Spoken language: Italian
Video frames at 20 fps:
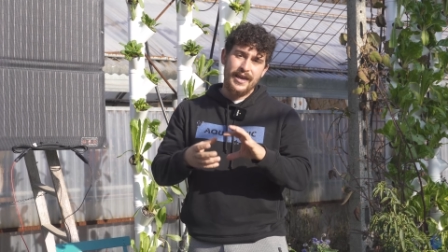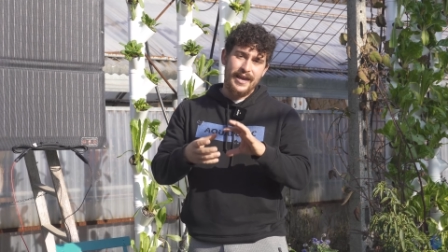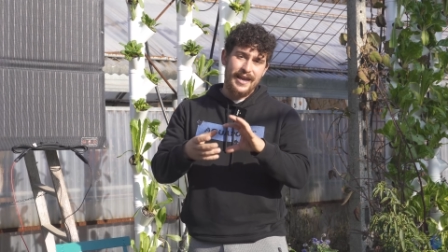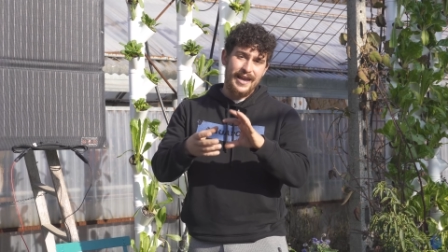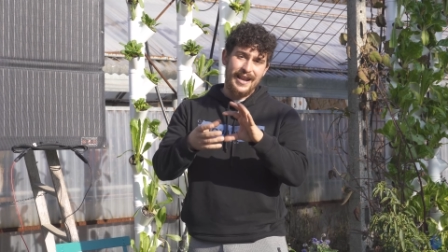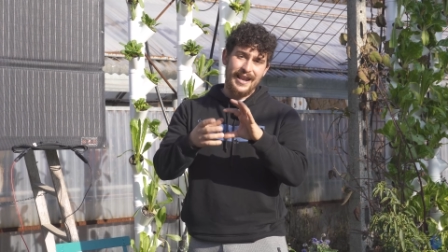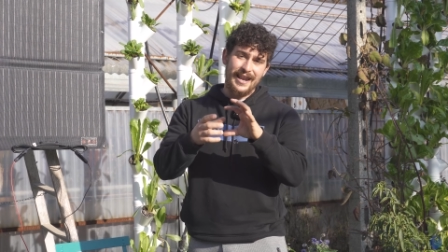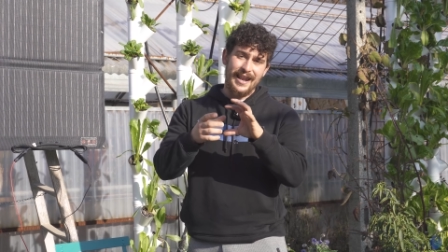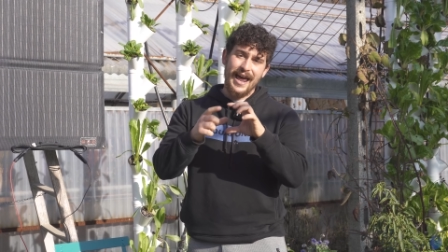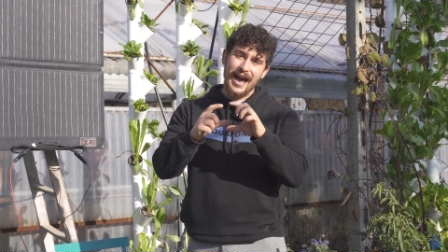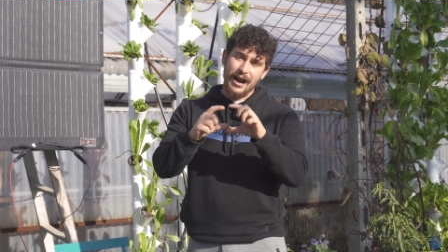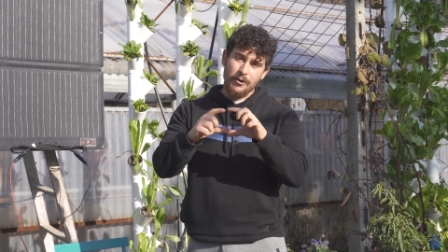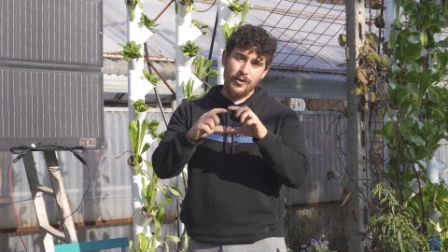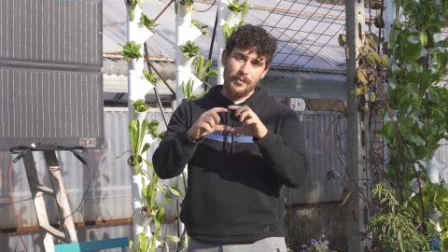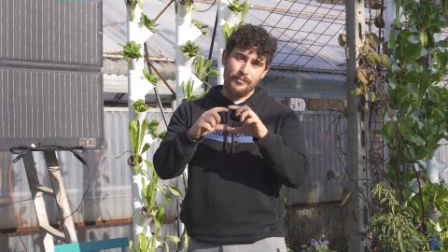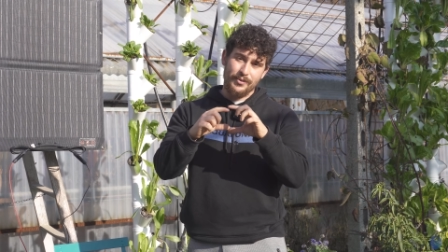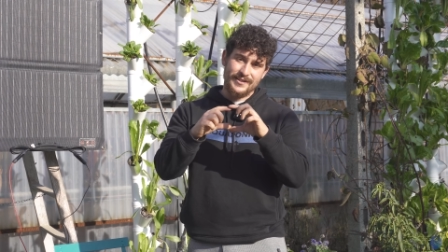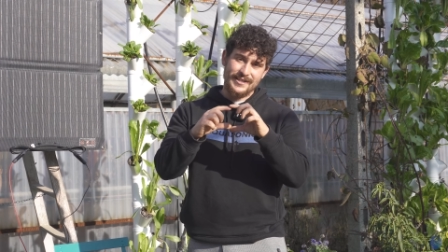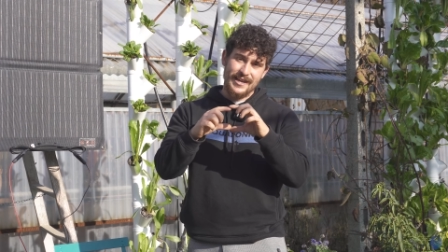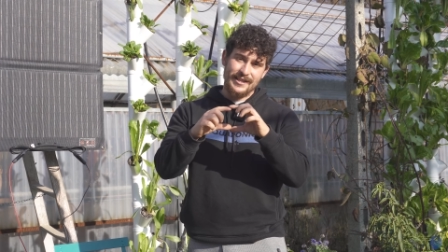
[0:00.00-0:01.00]
e
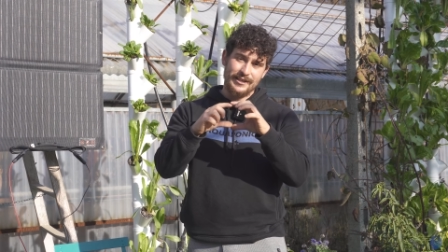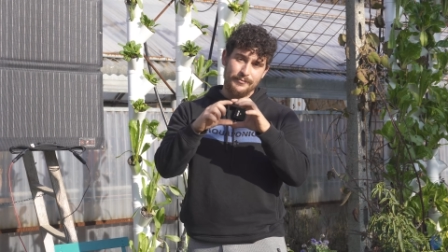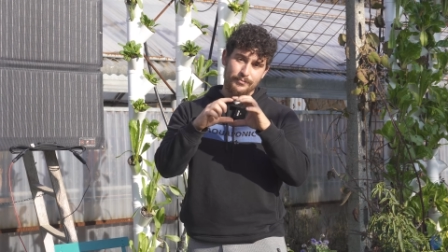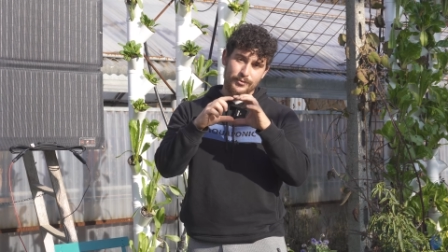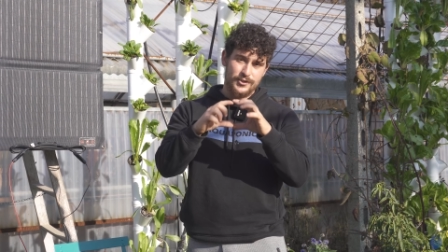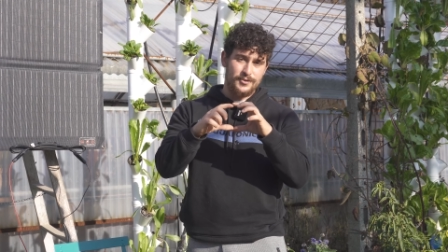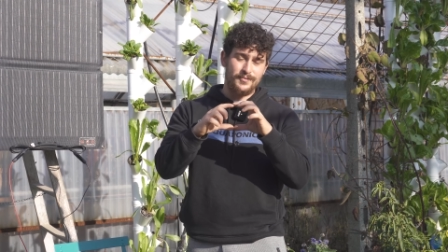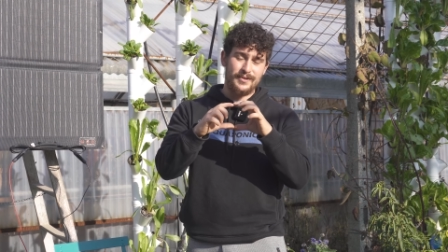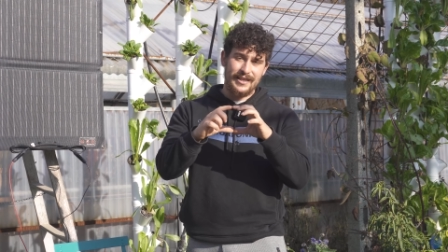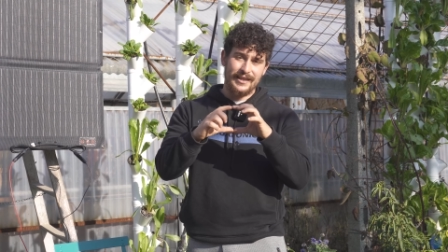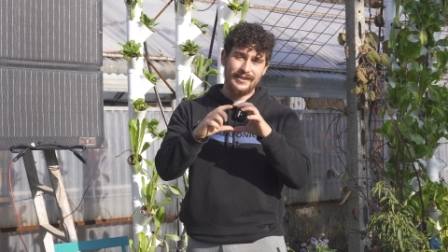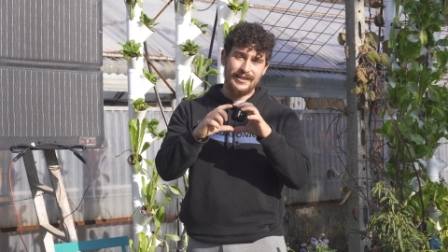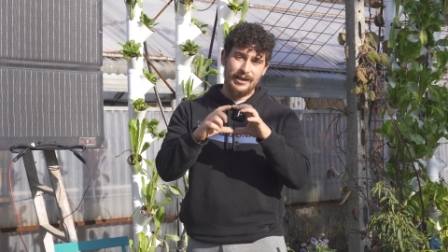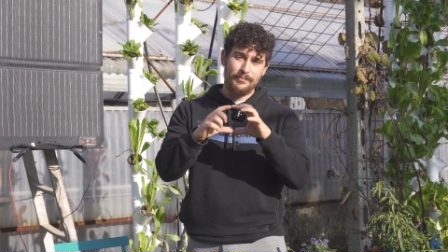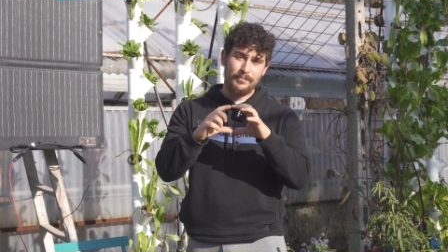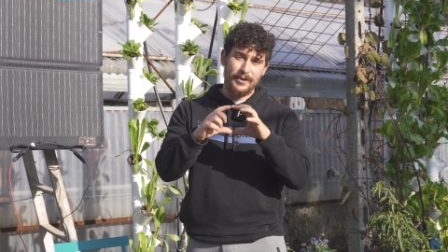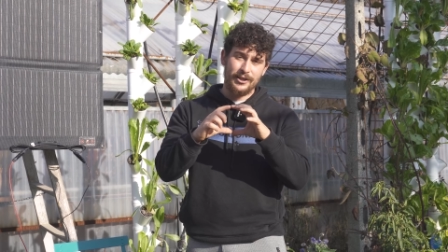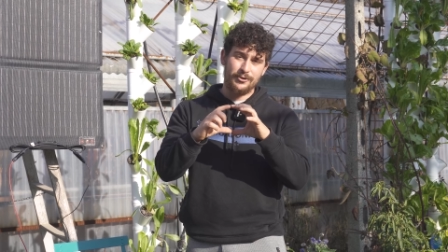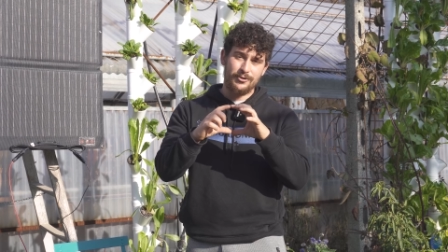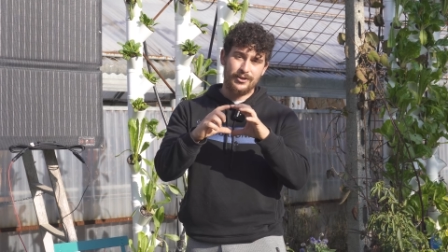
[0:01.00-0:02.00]
l'acqua presente in prossimità
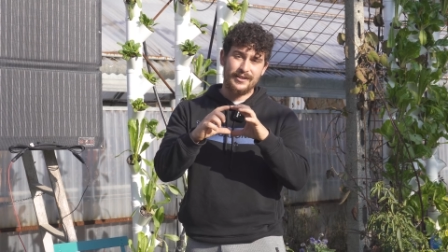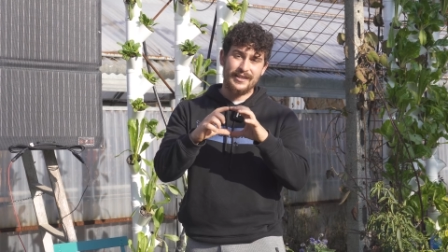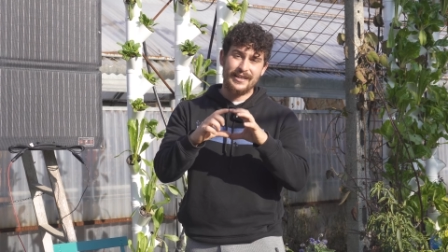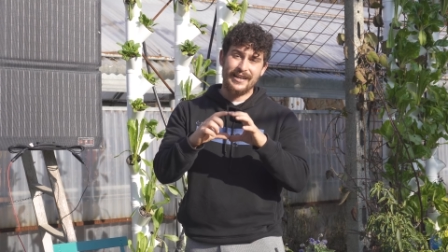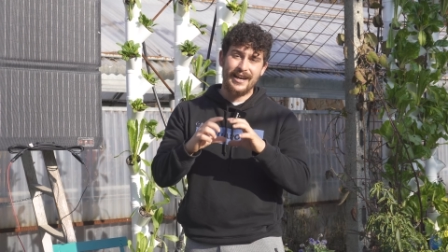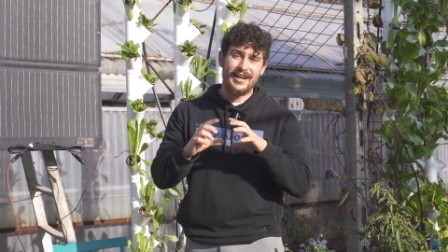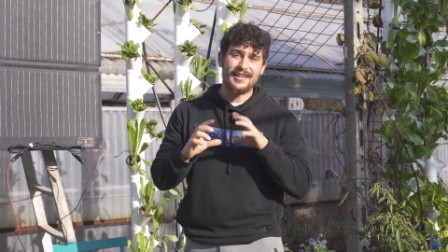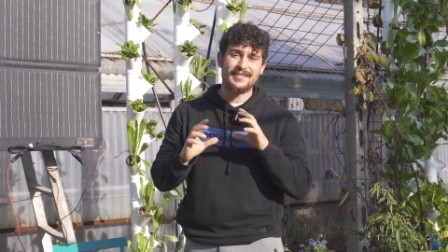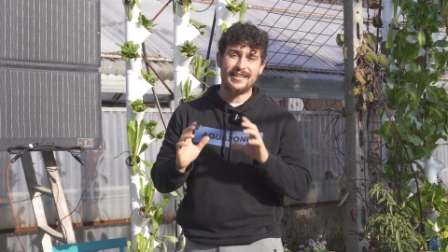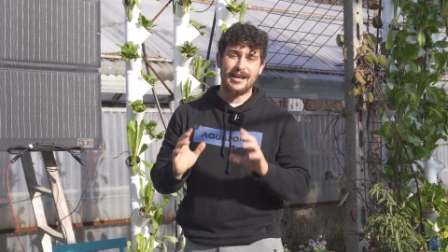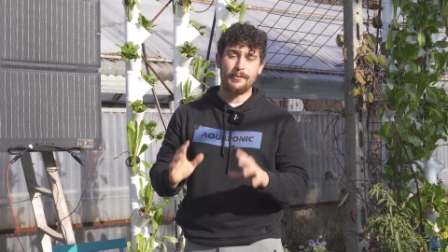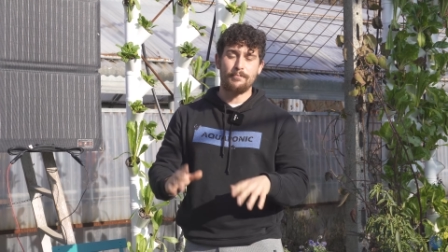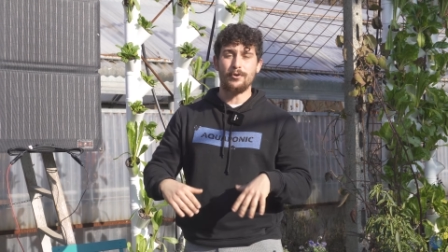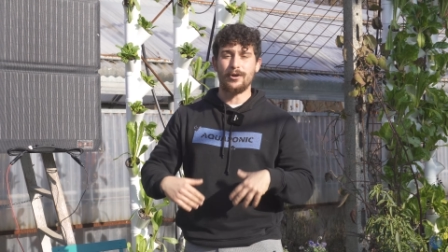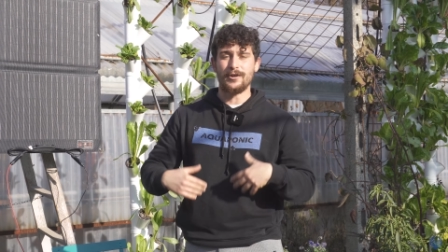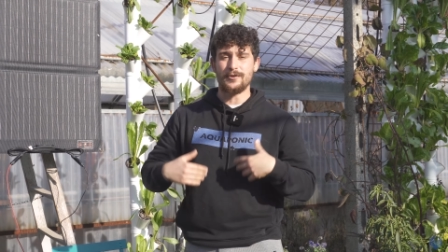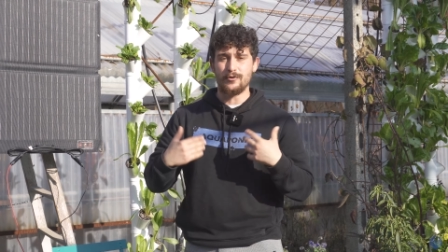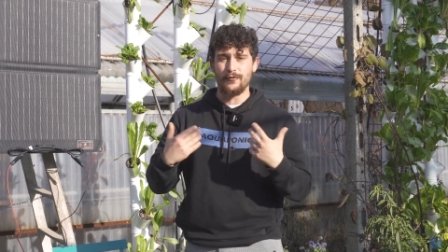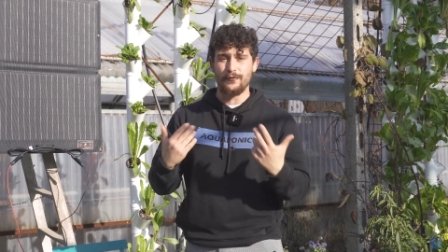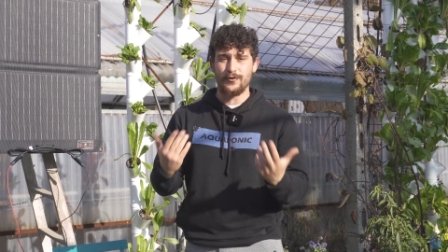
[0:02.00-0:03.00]
dell'apparato radicale sarà più
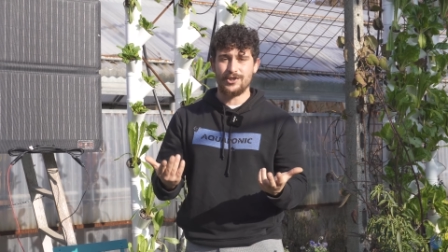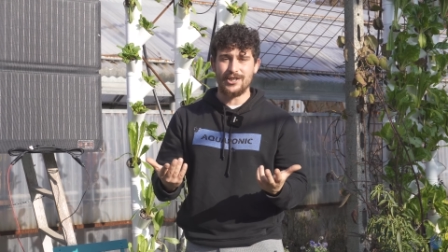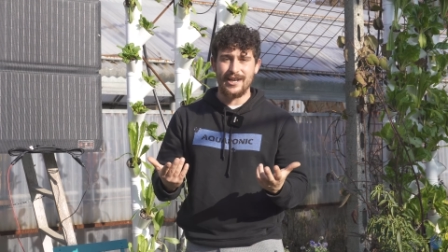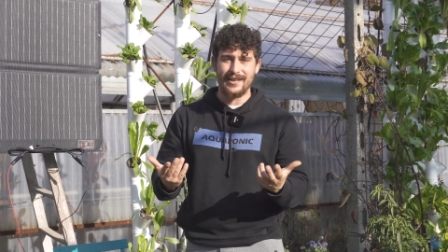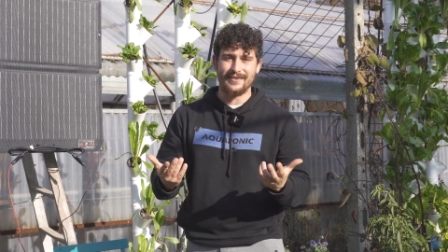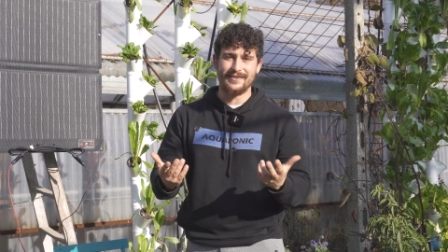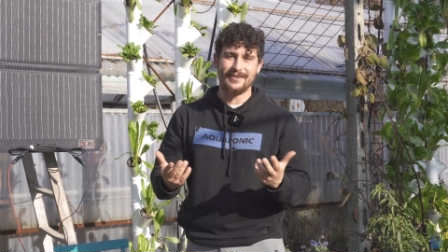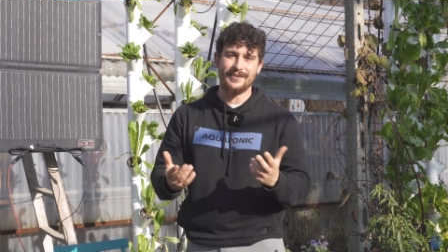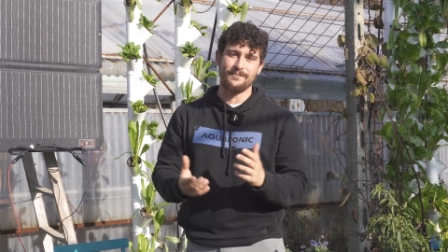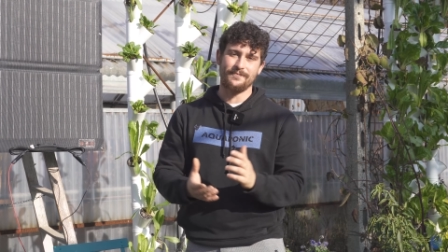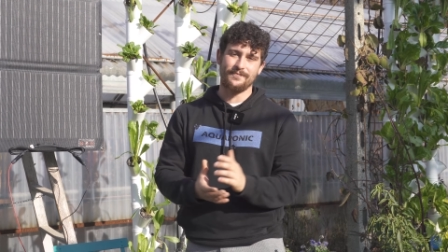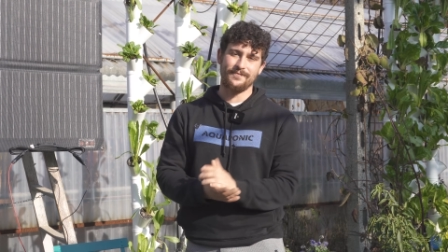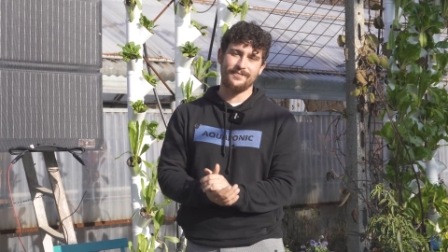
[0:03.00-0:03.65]
che sufficiente.